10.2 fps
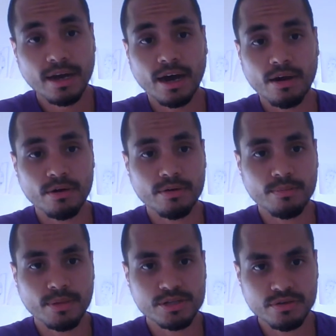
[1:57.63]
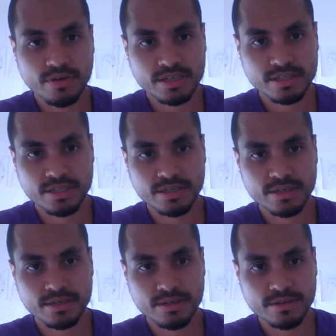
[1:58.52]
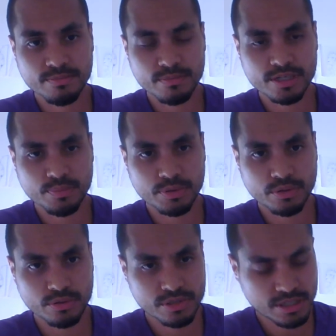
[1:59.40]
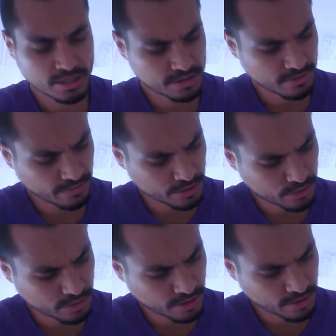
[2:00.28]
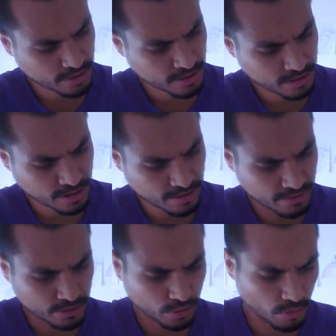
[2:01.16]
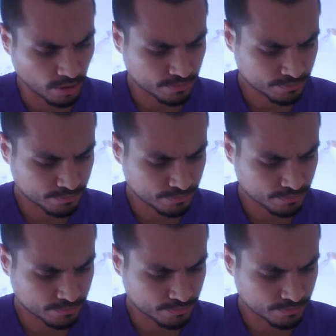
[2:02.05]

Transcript: Alors, Matthieu, verset chapitre 6, de 22 à 23.